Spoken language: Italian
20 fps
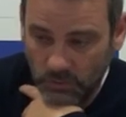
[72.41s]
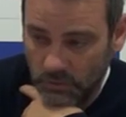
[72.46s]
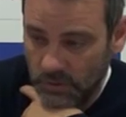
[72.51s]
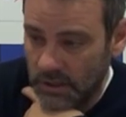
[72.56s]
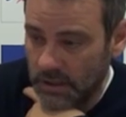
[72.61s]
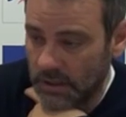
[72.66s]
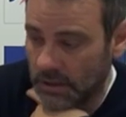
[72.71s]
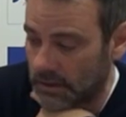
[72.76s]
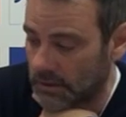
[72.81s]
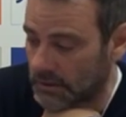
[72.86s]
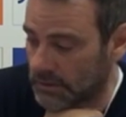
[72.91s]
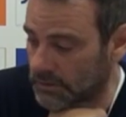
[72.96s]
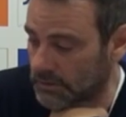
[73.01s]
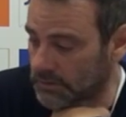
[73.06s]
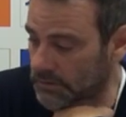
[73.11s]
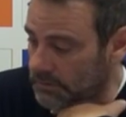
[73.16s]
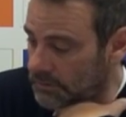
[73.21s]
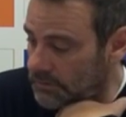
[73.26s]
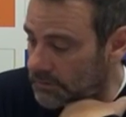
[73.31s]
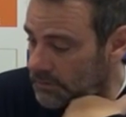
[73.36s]
una,
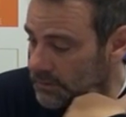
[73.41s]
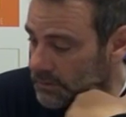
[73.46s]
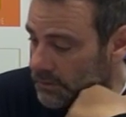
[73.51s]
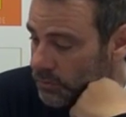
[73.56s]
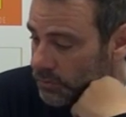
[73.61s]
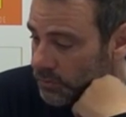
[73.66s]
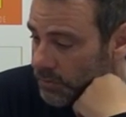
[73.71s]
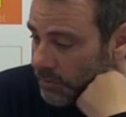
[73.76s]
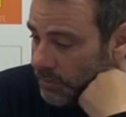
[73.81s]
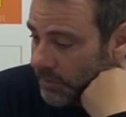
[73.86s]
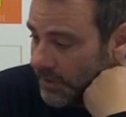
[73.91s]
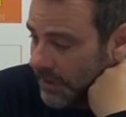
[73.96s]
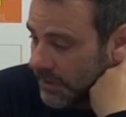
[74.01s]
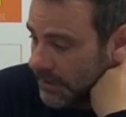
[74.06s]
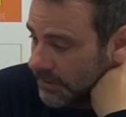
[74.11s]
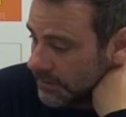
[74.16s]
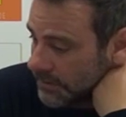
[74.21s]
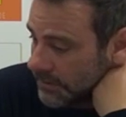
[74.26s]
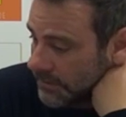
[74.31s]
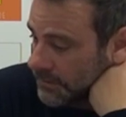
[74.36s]
in un
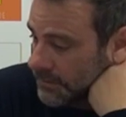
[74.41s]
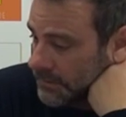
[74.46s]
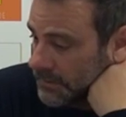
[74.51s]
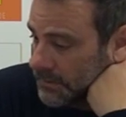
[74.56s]
propellente.